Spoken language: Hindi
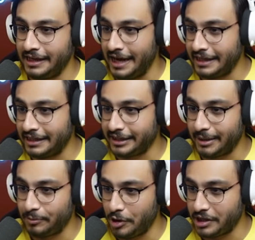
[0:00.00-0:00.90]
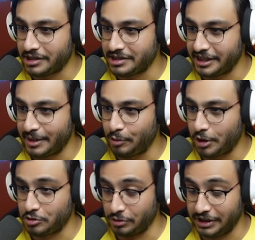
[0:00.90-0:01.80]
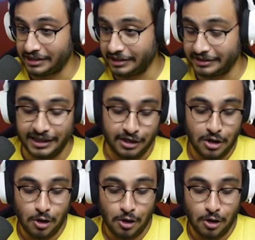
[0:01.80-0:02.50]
आयरन के ब्लॉक्स जिससे ये बहुत सुंदर दिखता है